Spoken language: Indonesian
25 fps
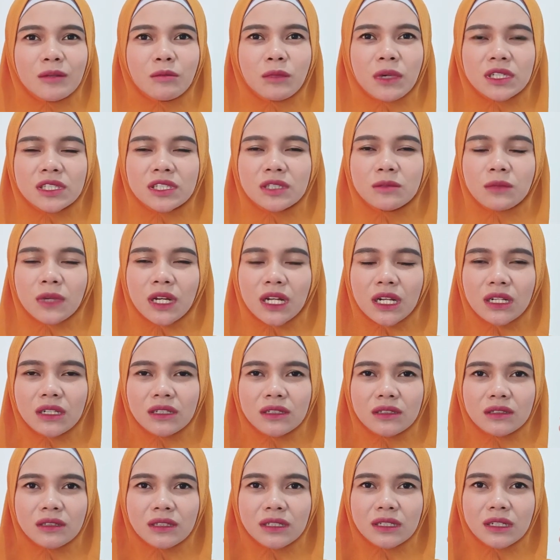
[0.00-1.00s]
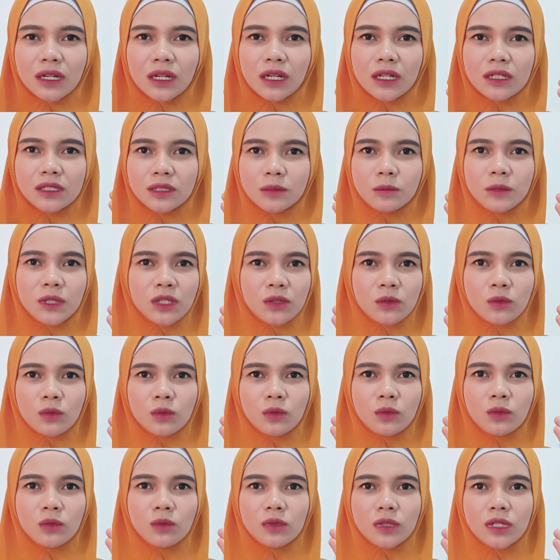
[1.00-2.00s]
maksimal tiga kali
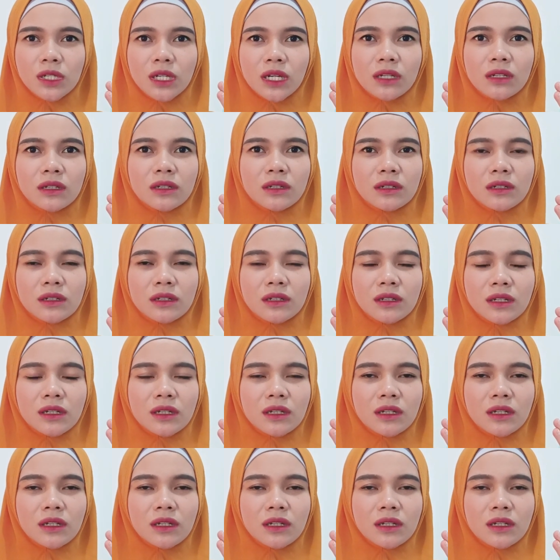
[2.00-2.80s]
seminggu dan